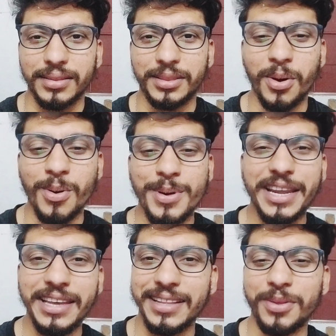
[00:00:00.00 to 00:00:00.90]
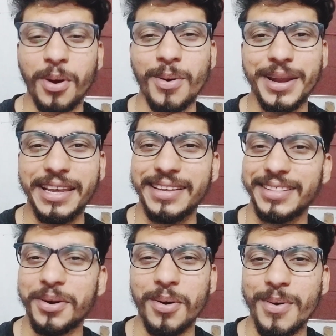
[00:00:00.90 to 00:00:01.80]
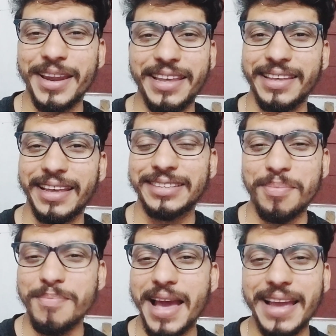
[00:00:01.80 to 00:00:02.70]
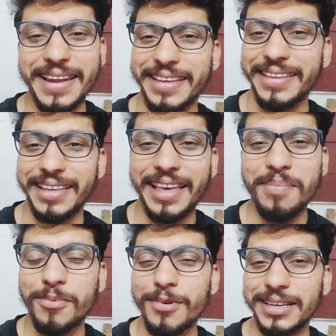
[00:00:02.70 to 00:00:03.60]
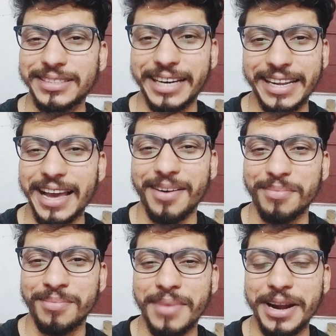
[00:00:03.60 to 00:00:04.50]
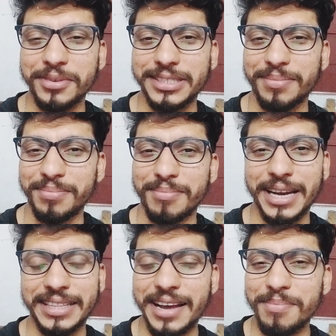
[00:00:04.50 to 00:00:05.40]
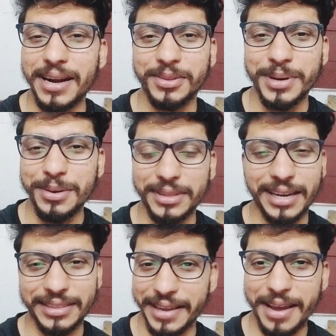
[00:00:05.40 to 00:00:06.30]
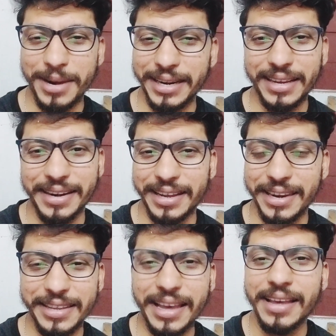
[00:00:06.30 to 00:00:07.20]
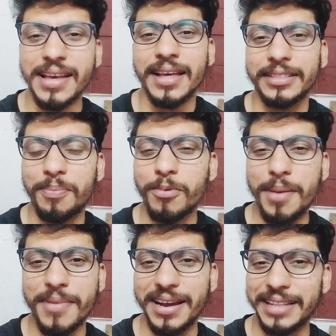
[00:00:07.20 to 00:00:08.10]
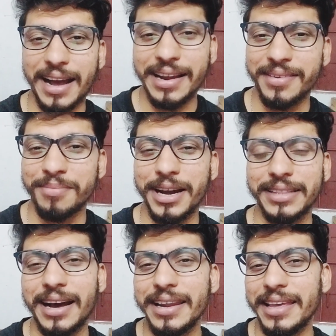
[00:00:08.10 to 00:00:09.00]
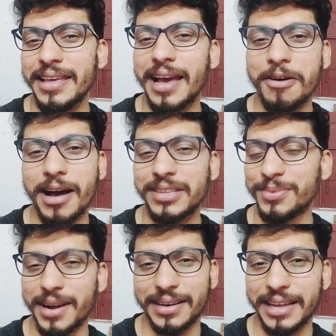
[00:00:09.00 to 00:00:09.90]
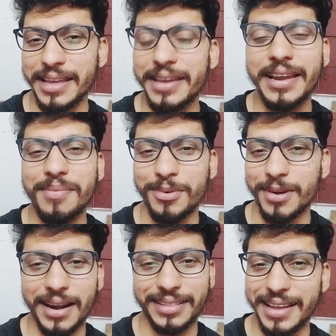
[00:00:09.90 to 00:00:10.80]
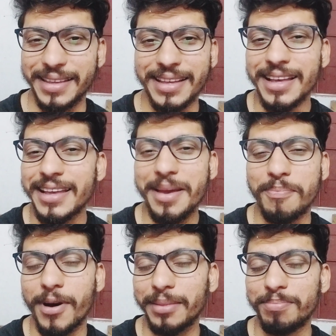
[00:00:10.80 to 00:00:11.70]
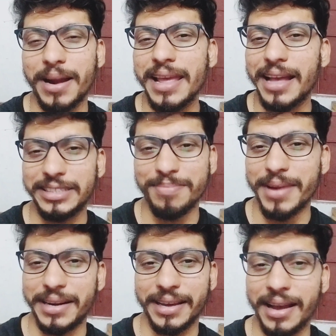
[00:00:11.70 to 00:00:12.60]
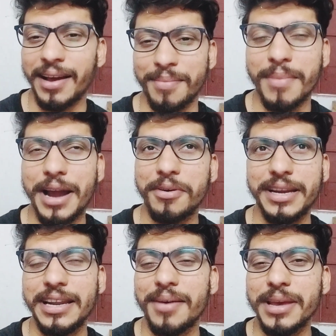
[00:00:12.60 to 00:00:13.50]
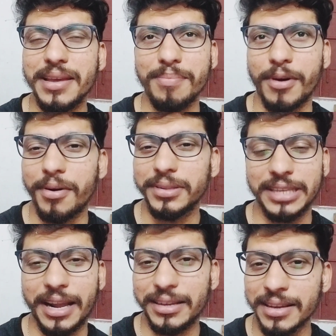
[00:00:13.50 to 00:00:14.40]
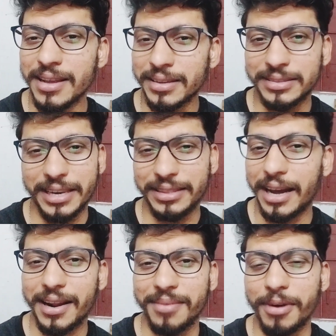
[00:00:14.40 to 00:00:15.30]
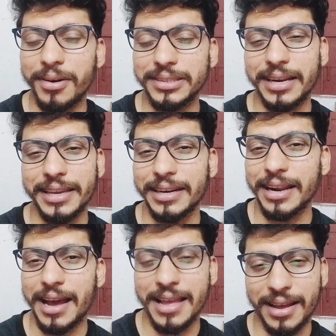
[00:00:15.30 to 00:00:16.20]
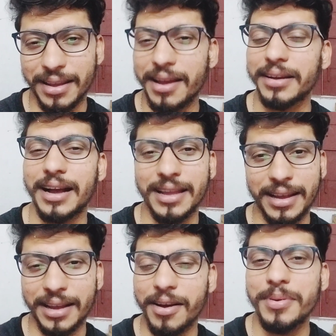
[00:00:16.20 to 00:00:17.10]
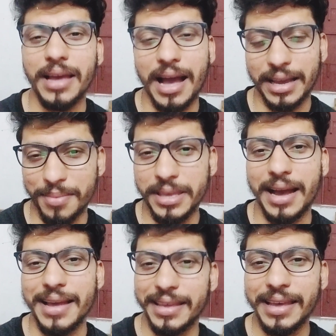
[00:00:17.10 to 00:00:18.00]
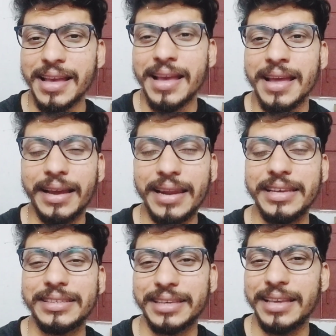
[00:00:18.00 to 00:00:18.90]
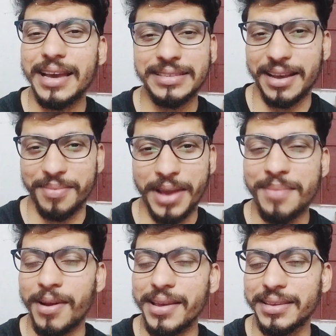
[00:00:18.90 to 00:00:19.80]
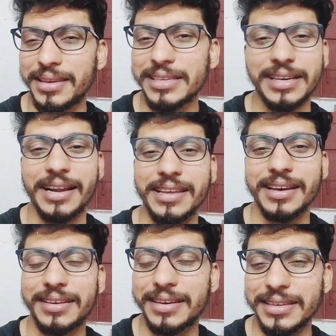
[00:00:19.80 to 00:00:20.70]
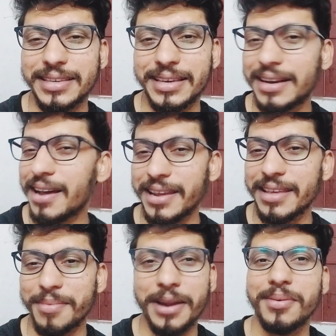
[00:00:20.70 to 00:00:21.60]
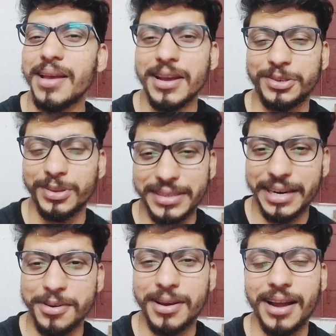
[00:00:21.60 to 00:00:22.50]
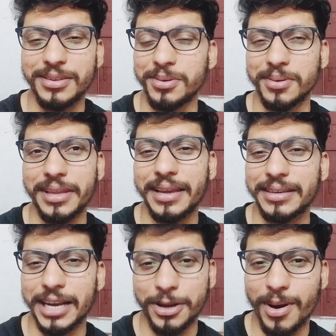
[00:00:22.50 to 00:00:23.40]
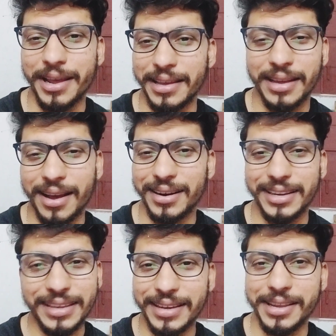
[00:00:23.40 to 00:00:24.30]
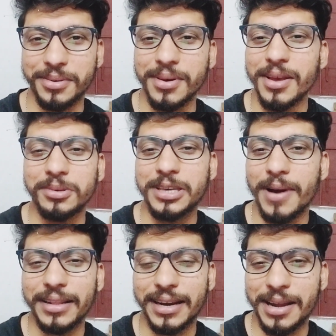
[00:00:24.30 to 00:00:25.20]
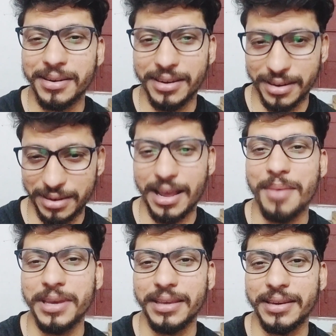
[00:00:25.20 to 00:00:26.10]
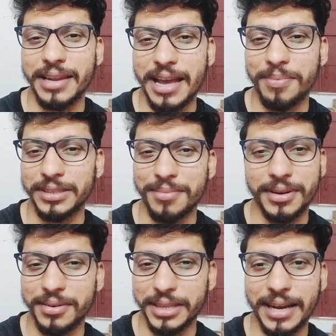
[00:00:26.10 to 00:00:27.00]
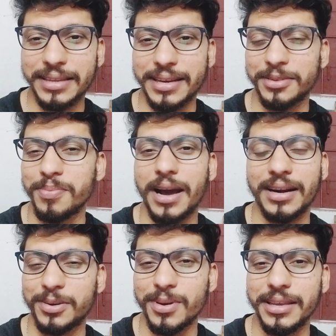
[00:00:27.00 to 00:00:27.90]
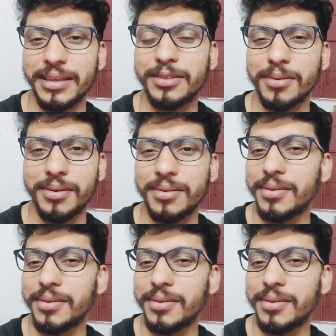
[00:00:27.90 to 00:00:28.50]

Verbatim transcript: धोनी धोनी धोनी ये सिर्फ मैं ही नहीं ये पूरा स्टेडियम मानो जब मैदान पर धोनी उतरते हैं ना बैटिंग करने के लिए तब पूरा मैदान मैदान यही आवाज़ पुकारता है यही नाम पुकारता है ये बहुत बढ़िया अचीवमेंट है हाँ मानो इंडिया में बहुत सारा सितारा बहुत सारा क्रिकेटर आया गाया अभी आगे भी आएंगे लेकिन इसके जैसा फैन फॉलोइंग किसी का नहीं है किसी का नहीं है मानो सचिन तेंदुलकर जो क्रिकेट का गॉड है हाँ ठीक ही कह रहा हूँ उसके बाद अगर अभी नया प्रजन्म को देखा जाए तो विराट कोहली ये तो